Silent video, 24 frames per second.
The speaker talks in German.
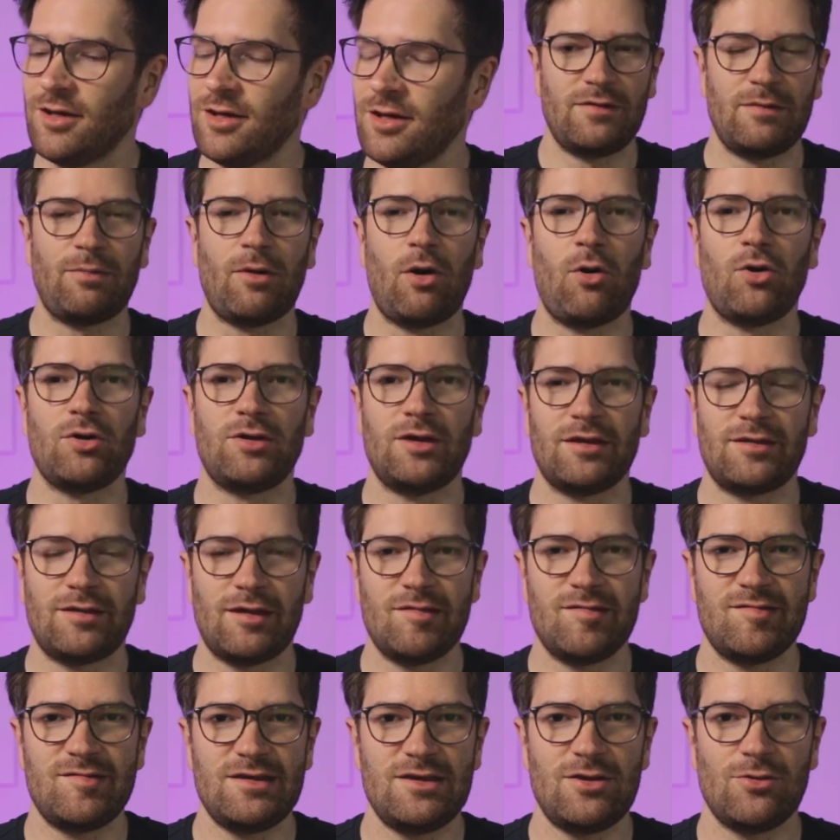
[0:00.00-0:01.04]
Wir brauchen ja
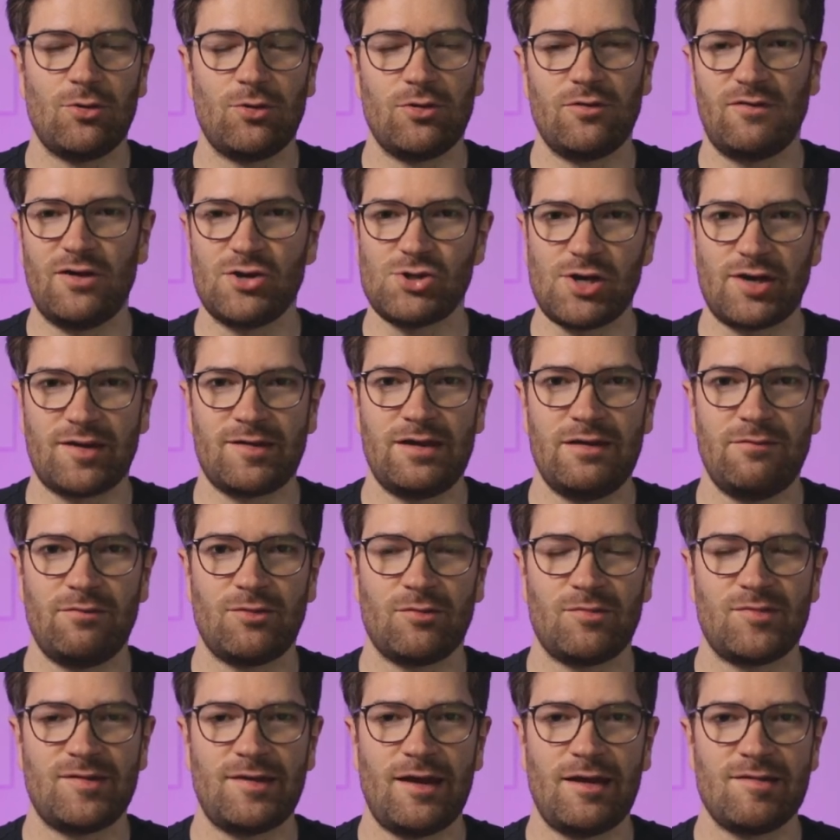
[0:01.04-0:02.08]
Tenside und waschaktive
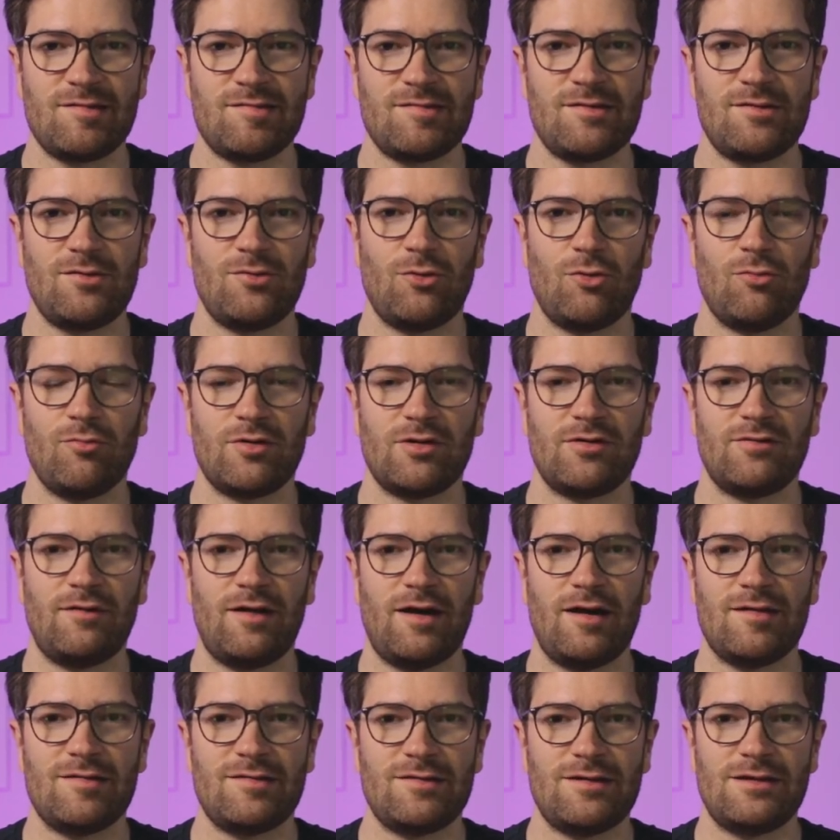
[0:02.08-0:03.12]
Substanzen, um
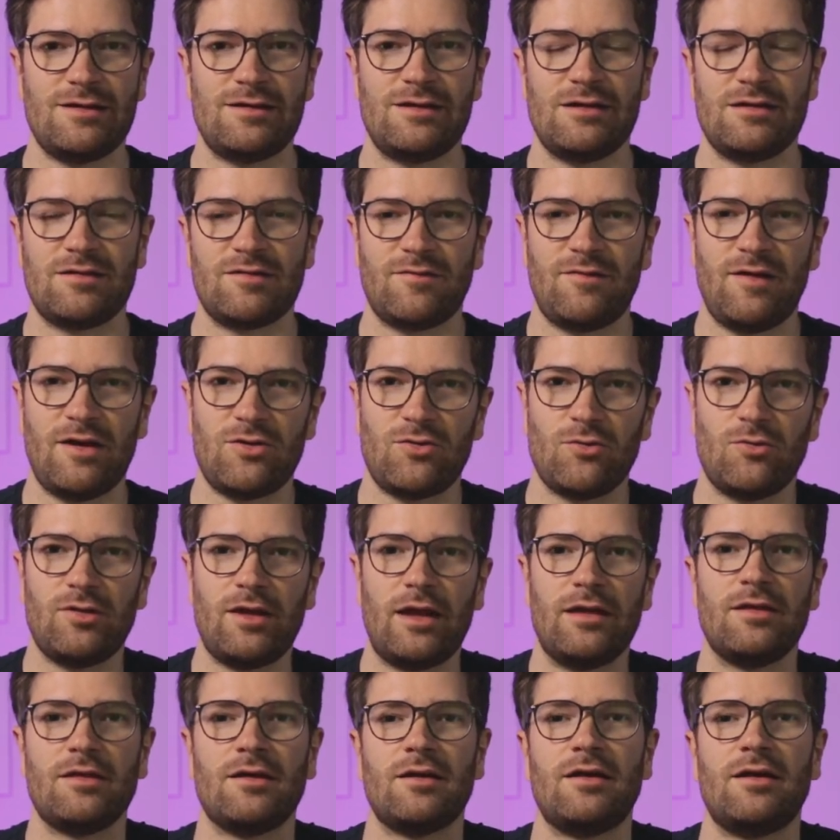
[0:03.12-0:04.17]
quasi dieses Fett und
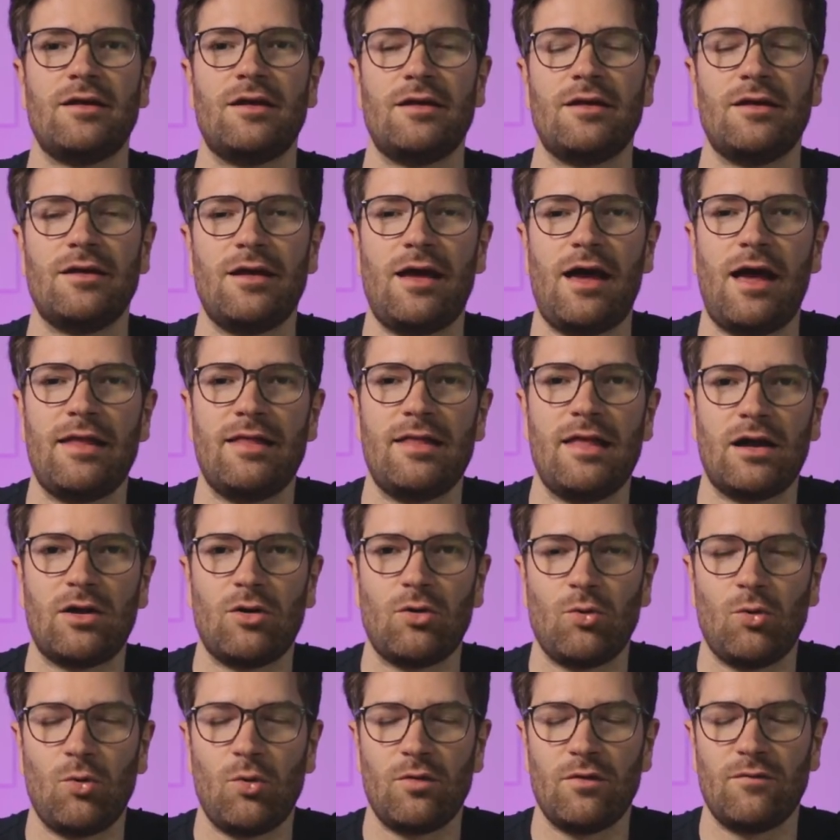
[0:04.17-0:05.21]
andere äh,
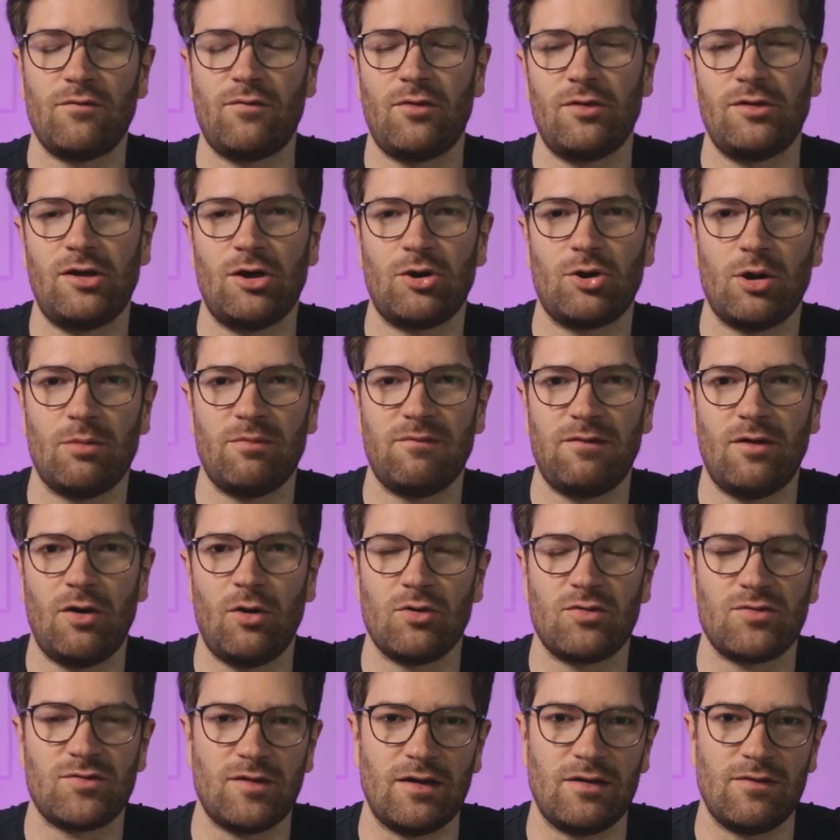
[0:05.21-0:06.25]
Anlagerungen von der
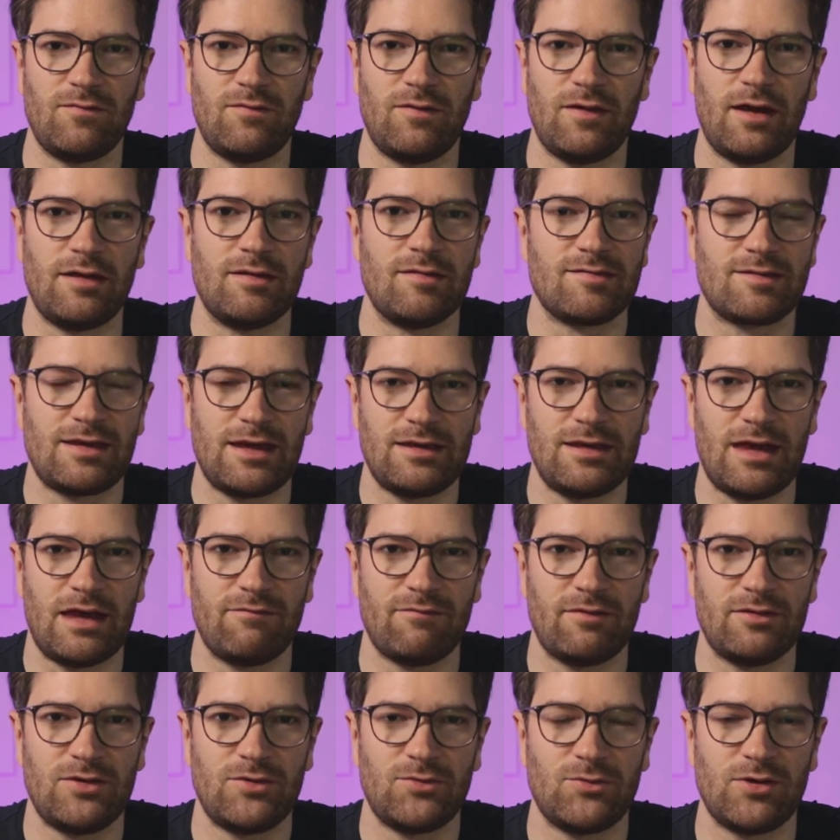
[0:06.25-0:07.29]
Kopfhaut zu entfernen. Es geht
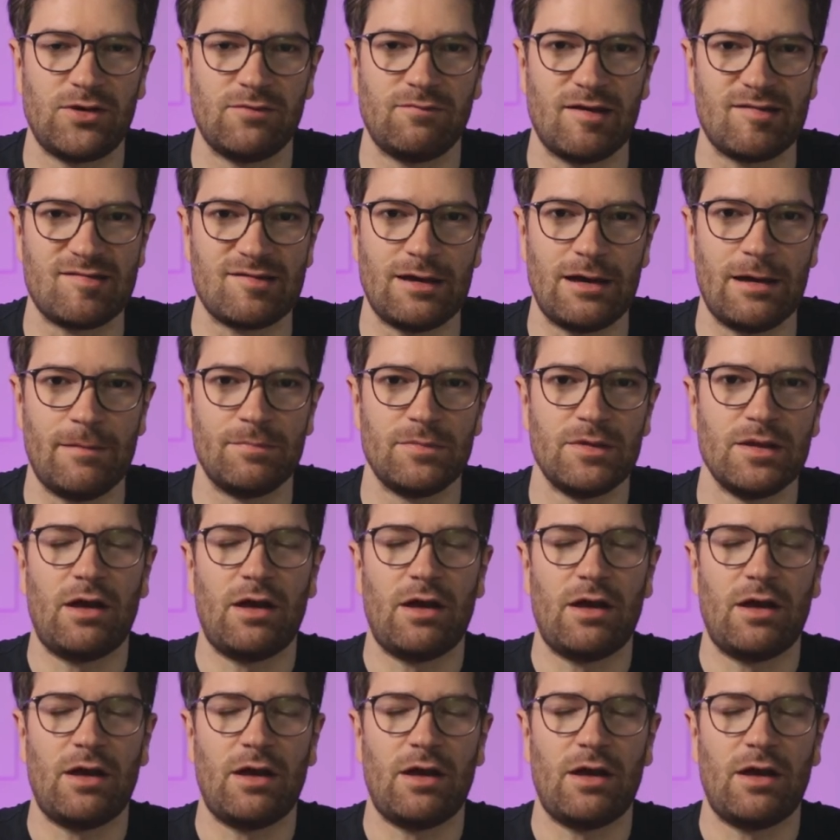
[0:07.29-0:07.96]
einfach nicht durch Wasser.